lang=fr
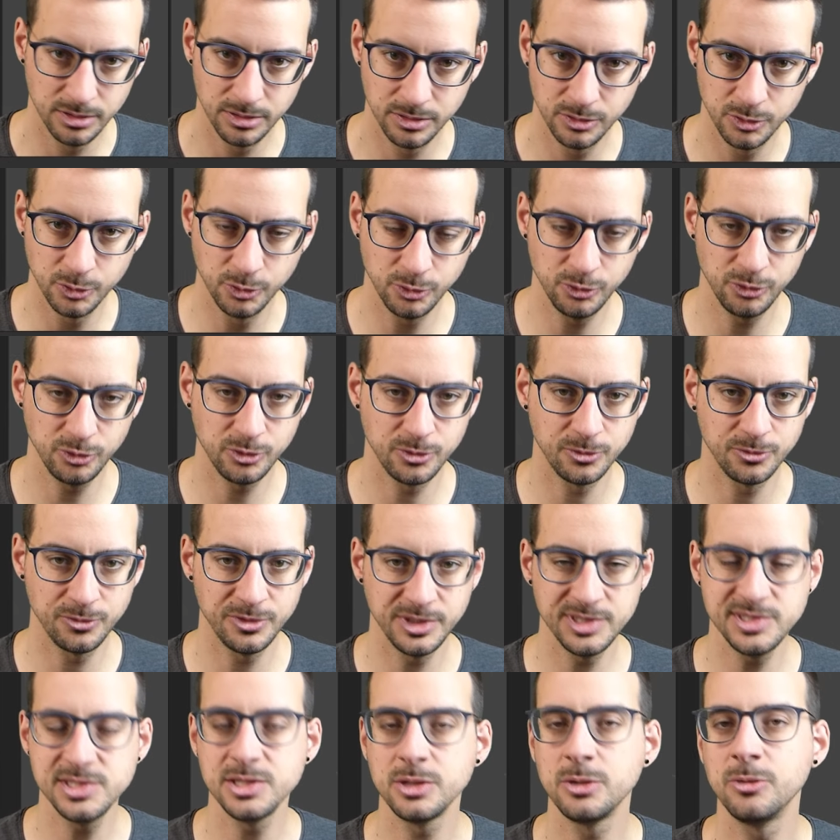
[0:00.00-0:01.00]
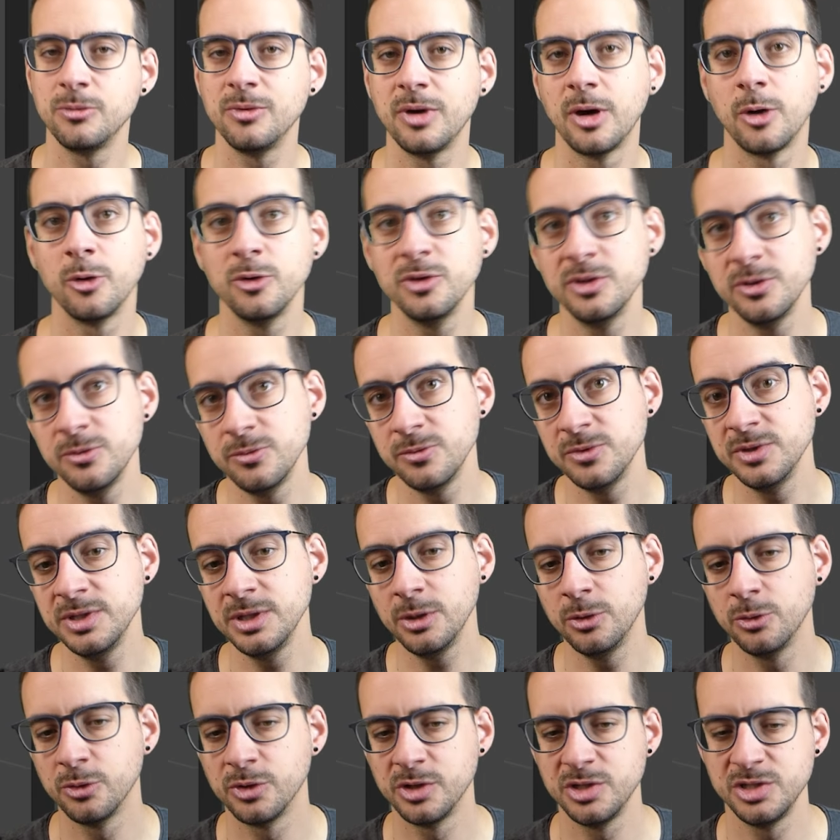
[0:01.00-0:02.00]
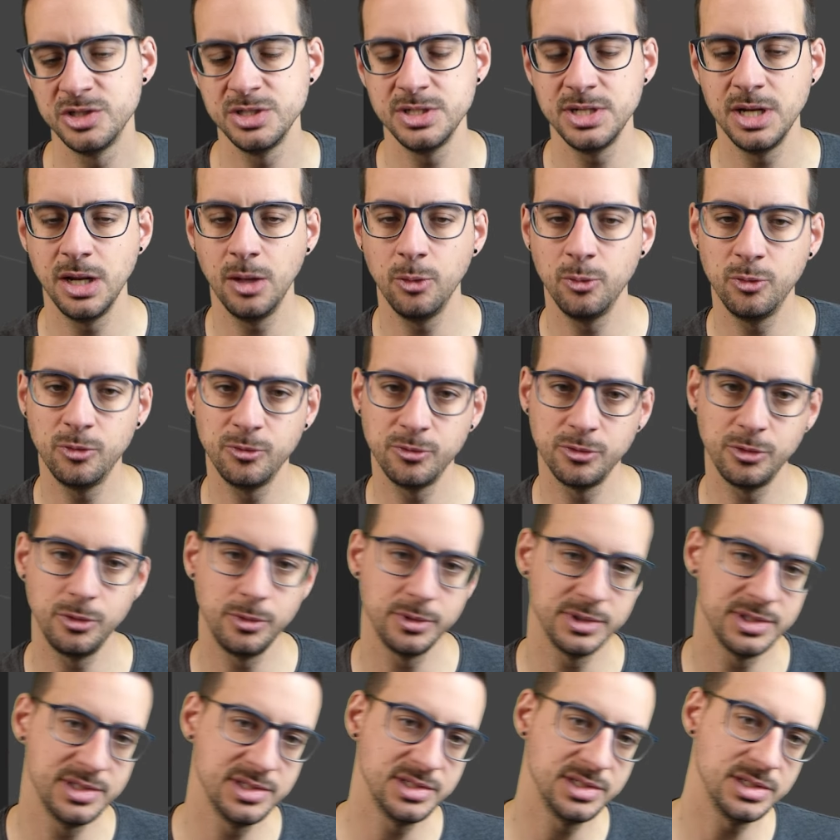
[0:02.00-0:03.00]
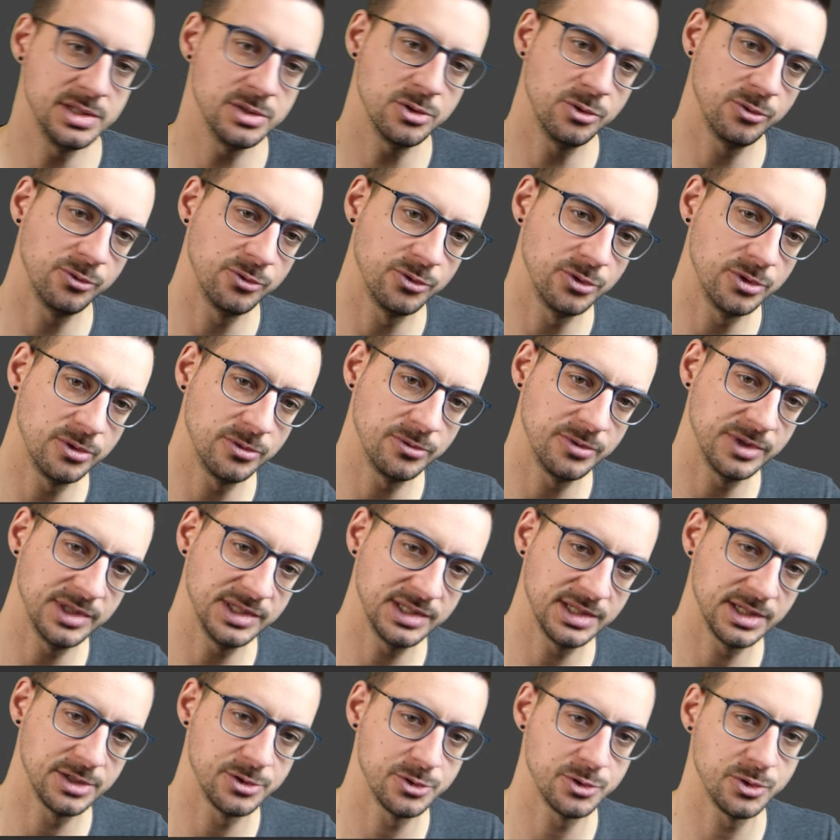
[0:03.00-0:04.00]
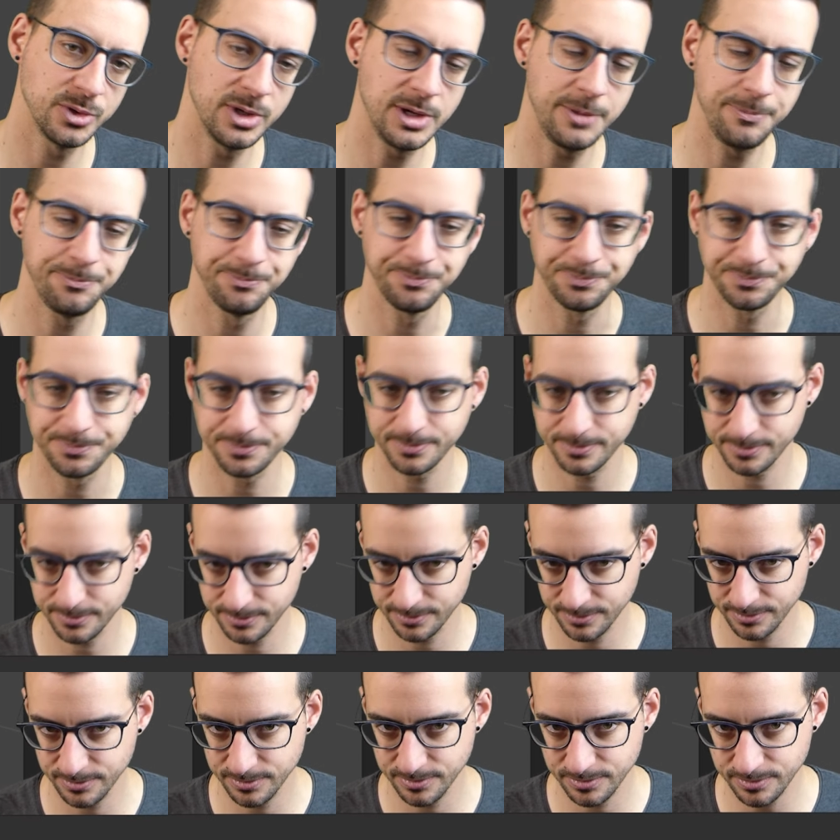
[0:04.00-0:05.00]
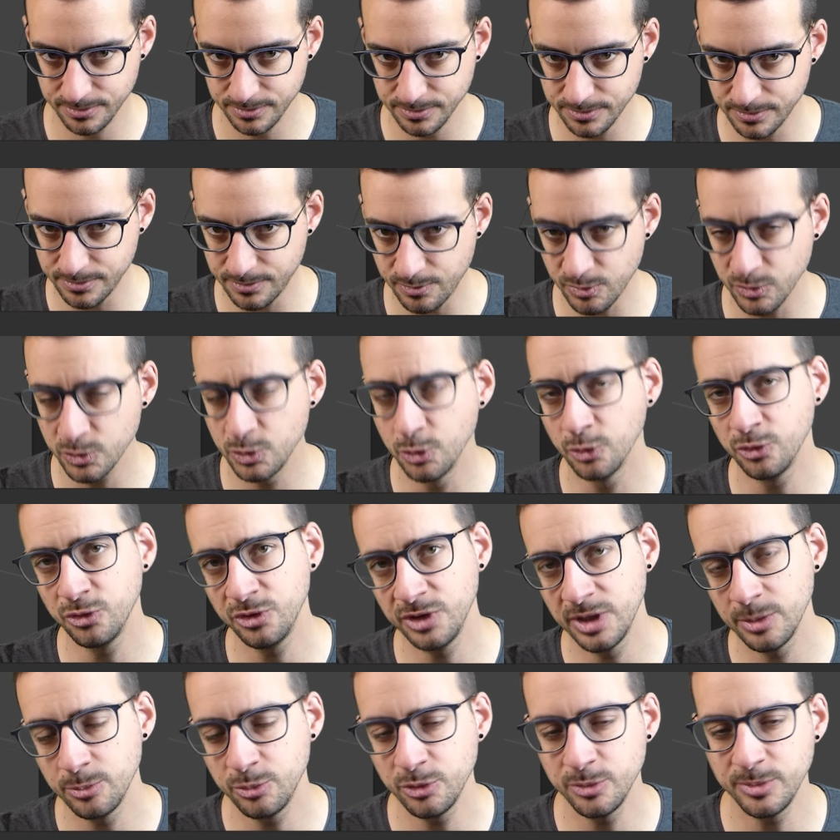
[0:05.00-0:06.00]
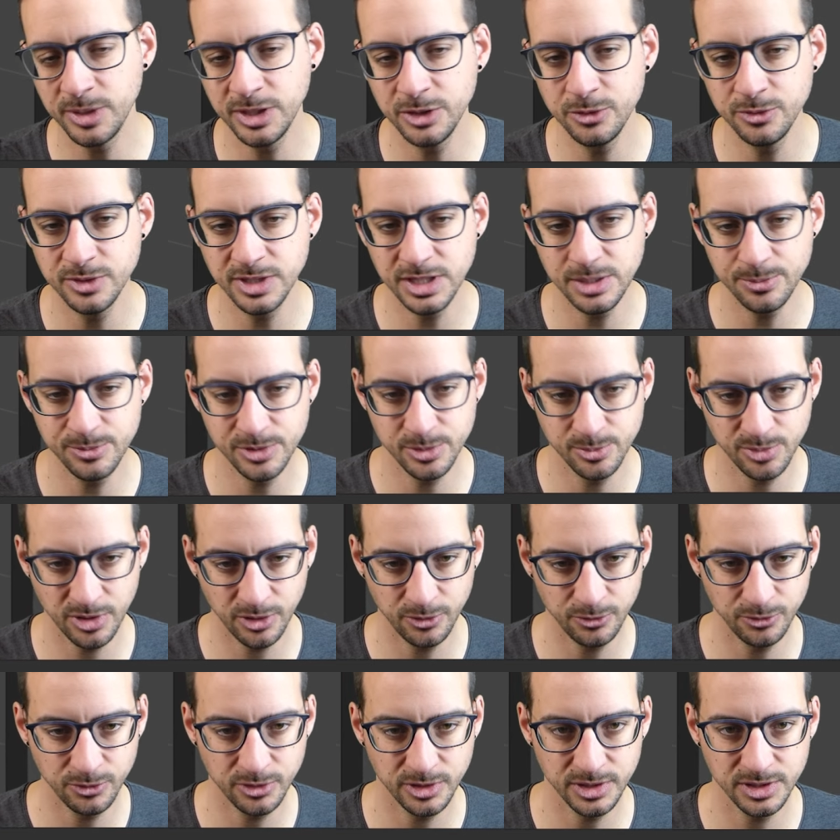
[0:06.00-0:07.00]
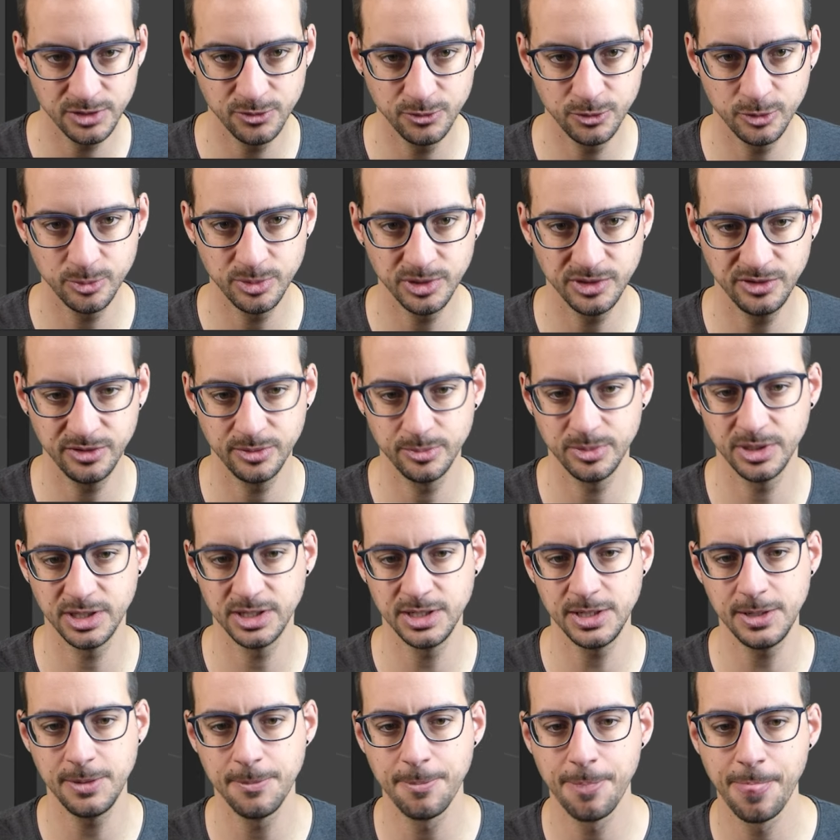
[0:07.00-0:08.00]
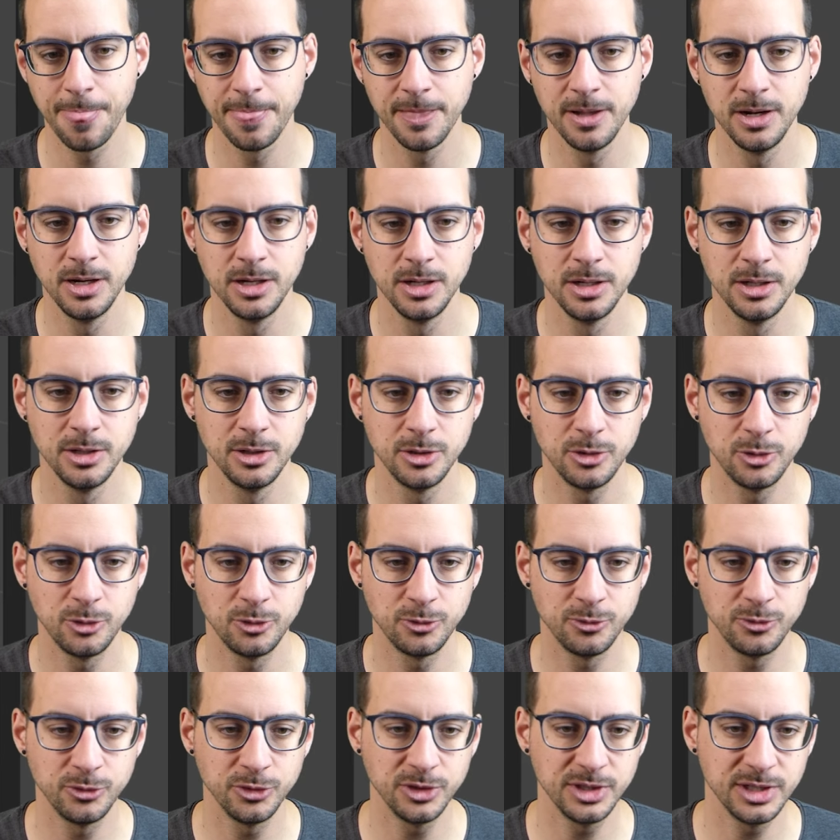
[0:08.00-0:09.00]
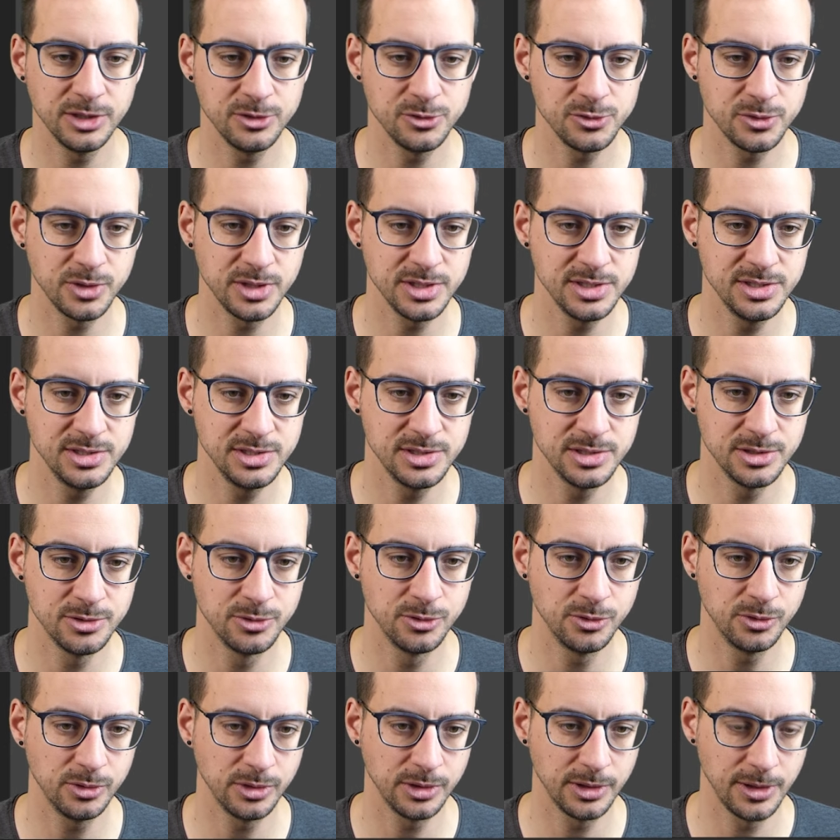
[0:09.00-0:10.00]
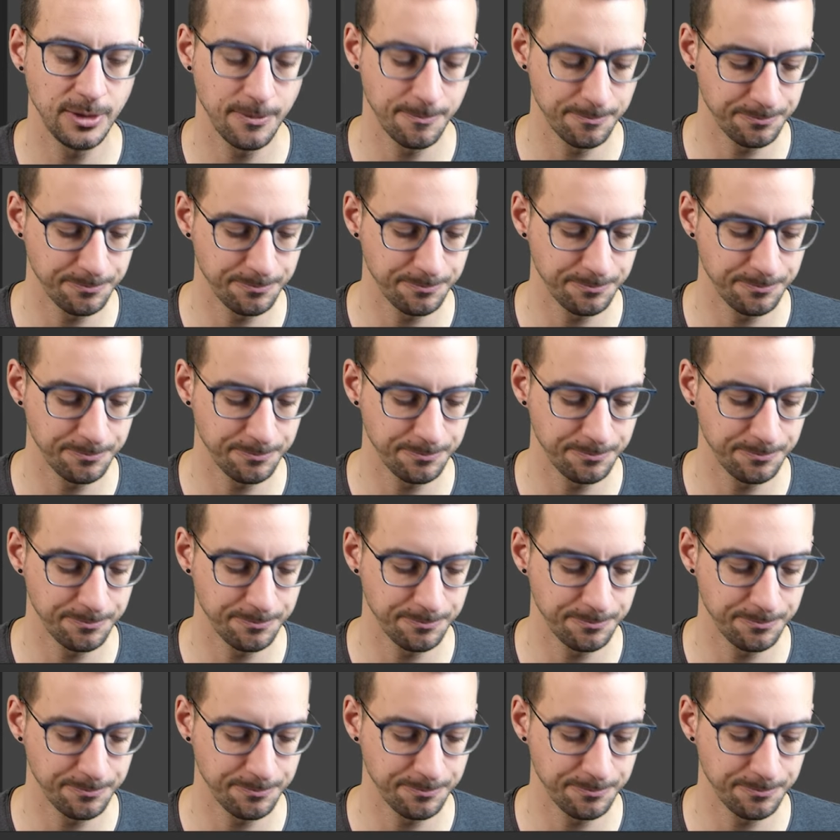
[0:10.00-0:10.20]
donc ce qu'on fait, c'est qu'on va redéfinir l'origine là où on veut. Ici, on veut en fait qu'elle soit... Donc c'est un peu manuel, mais parfois il faut passer par là. On veut qu'elle soit ici. Donc